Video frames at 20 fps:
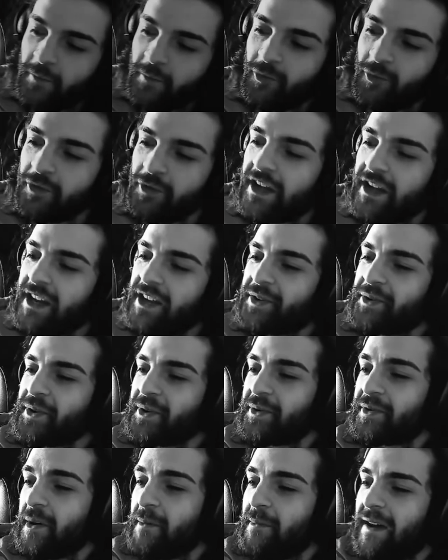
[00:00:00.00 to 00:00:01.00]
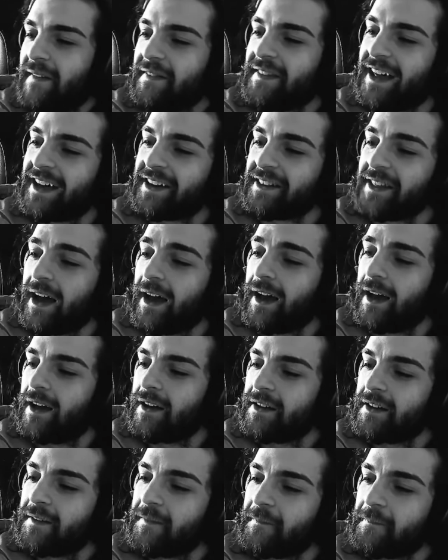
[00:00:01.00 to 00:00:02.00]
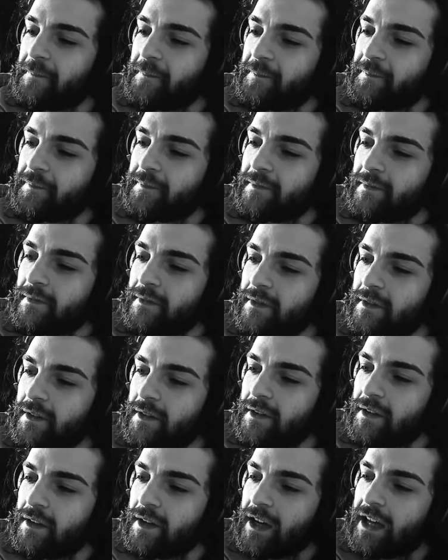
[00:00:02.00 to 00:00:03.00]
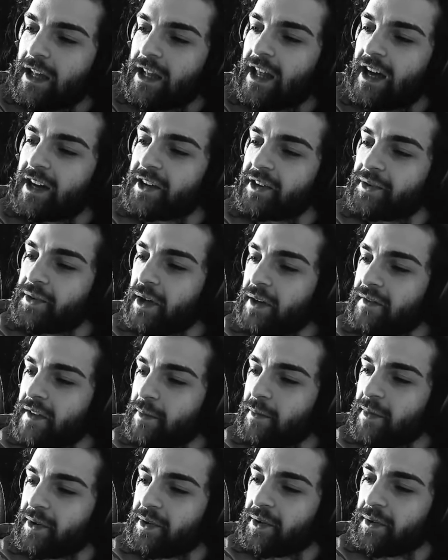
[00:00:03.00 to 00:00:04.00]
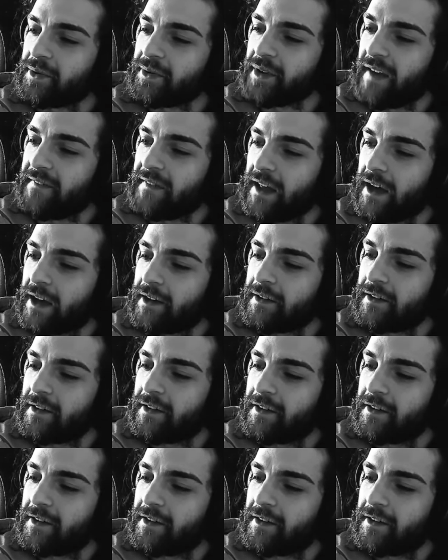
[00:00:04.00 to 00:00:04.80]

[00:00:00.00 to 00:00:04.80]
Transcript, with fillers: Bundan eski zamanlarda. Ahlan. lan. İlla ki sevdiğimiz insanlar,